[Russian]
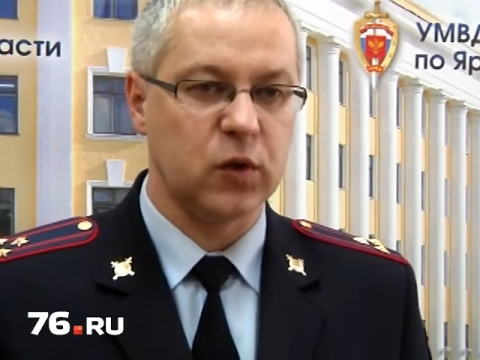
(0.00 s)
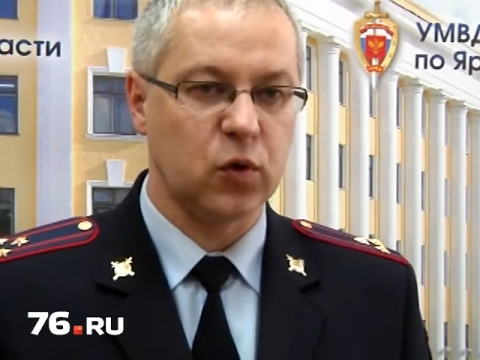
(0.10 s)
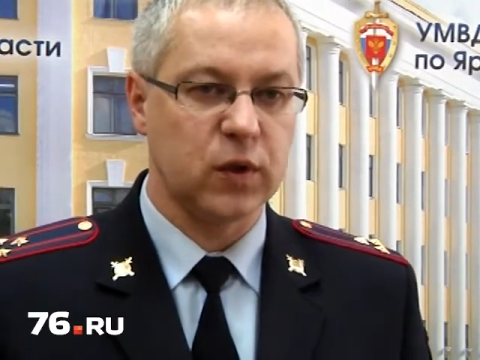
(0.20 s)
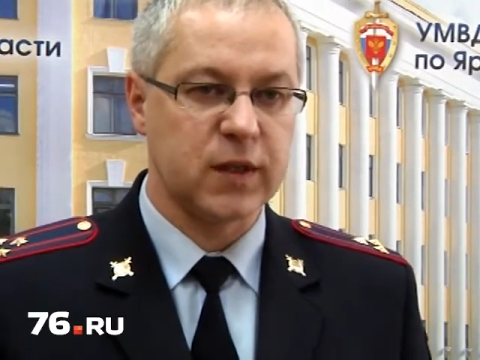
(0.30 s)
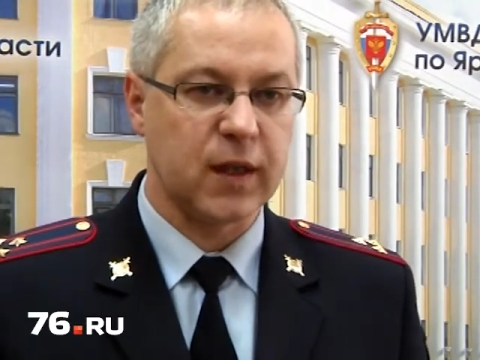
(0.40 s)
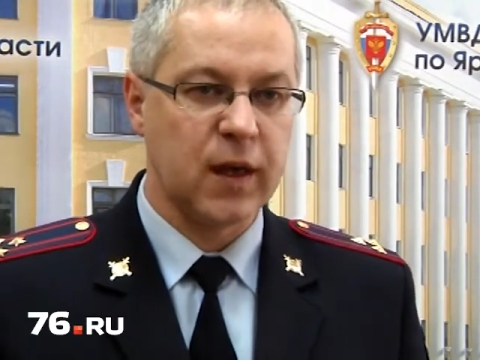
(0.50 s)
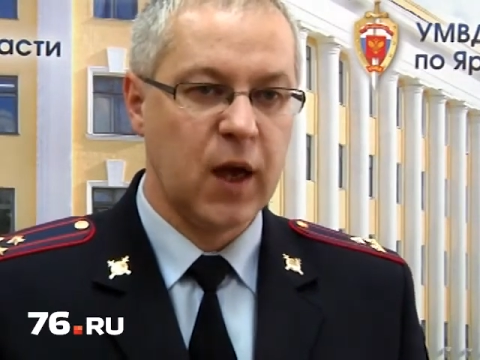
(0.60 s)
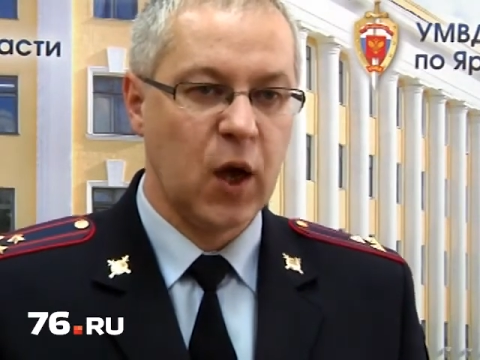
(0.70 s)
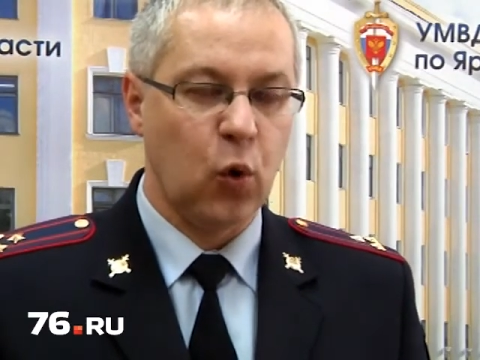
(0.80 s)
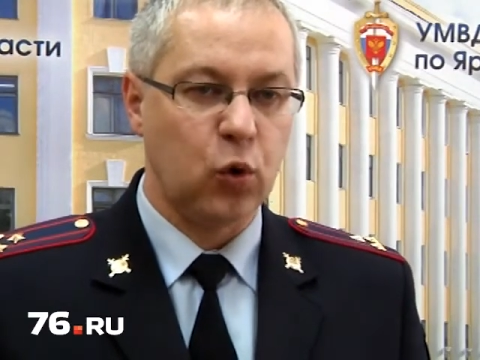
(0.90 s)
кодекса
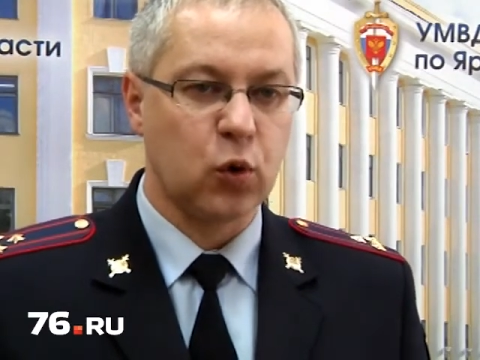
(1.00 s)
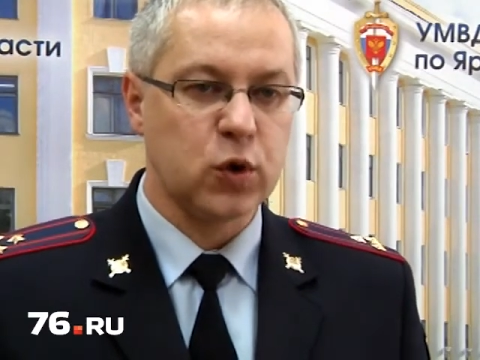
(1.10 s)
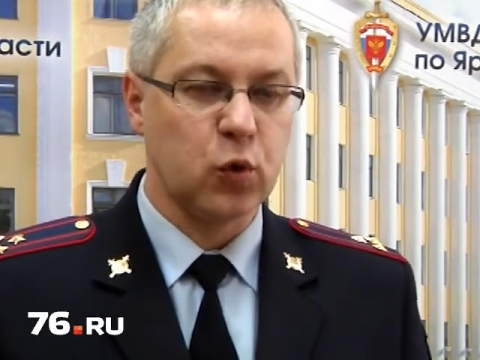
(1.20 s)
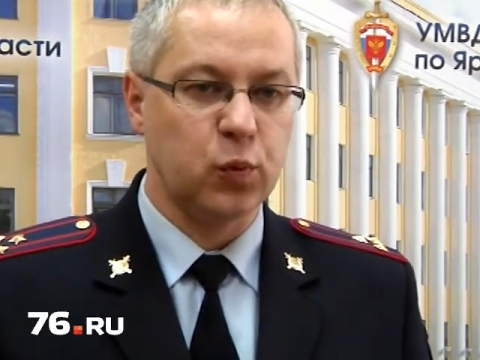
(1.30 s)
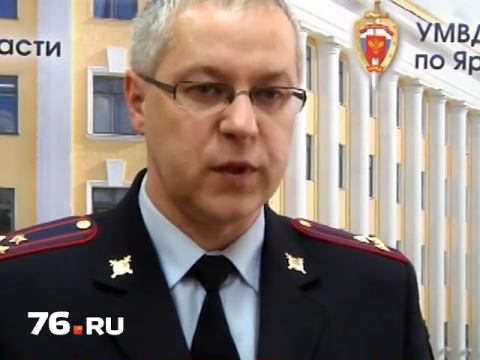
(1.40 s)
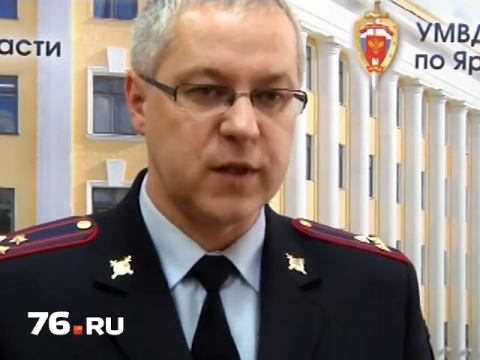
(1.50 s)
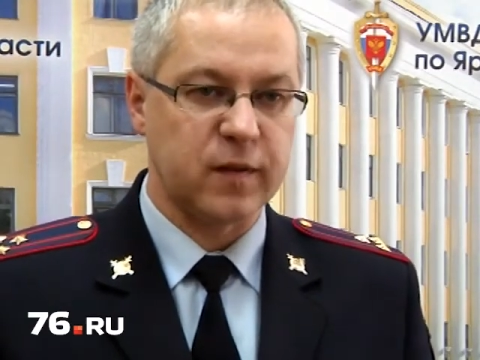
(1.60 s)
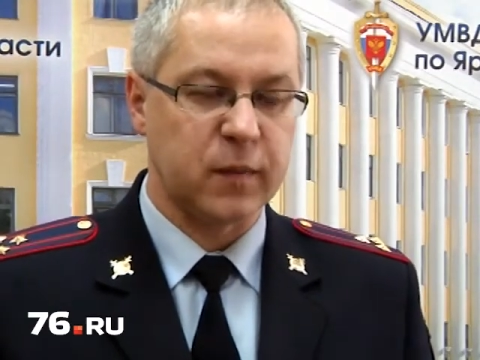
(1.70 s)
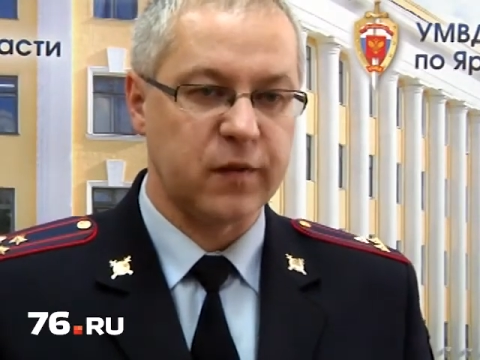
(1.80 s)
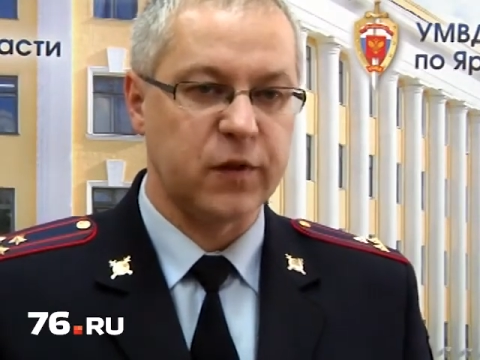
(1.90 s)
«Угроза
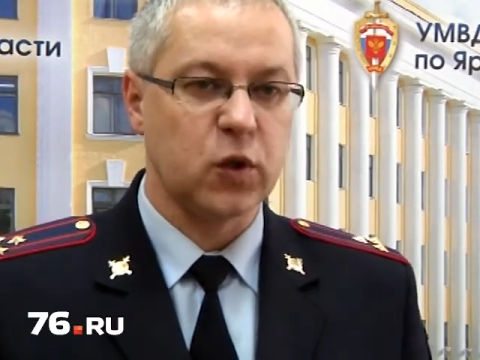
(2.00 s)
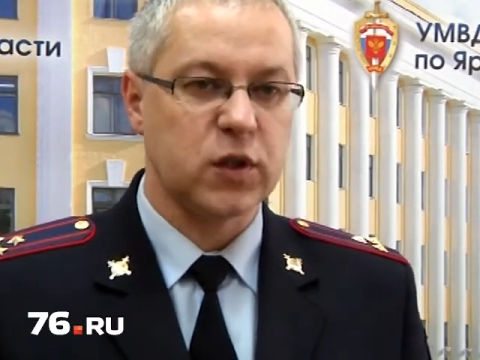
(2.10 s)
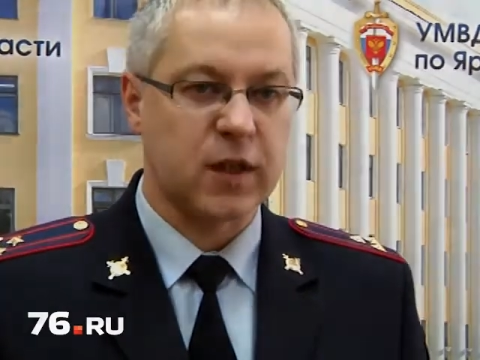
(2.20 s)
убийством». Ведется